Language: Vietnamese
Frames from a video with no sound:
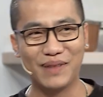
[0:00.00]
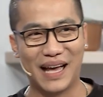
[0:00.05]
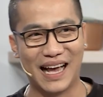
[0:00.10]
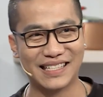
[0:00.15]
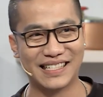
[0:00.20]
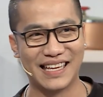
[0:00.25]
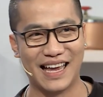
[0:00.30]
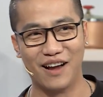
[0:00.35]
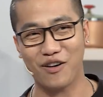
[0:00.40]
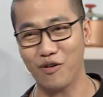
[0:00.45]
Chúng
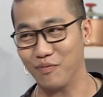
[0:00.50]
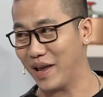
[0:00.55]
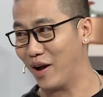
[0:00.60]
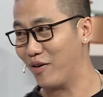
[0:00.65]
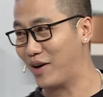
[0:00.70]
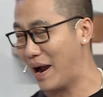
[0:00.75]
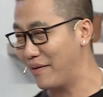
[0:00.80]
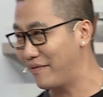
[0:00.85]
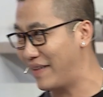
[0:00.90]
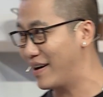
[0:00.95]
ta sẽ cùng
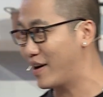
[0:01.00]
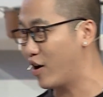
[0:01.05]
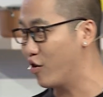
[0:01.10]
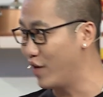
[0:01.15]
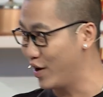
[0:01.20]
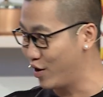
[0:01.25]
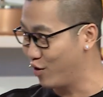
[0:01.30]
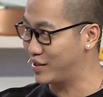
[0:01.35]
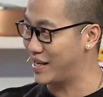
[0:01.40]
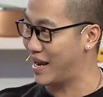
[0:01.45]
nhau khám phá khẩu
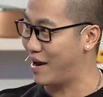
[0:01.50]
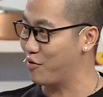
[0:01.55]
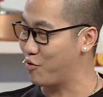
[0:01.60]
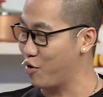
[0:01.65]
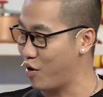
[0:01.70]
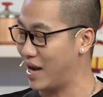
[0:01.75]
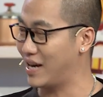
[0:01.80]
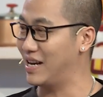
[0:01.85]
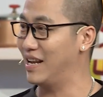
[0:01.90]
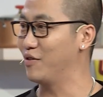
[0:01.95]
vị ngôi sao
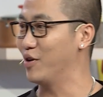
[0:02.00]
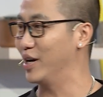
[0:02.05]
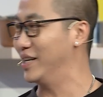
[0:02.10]
của anh Lê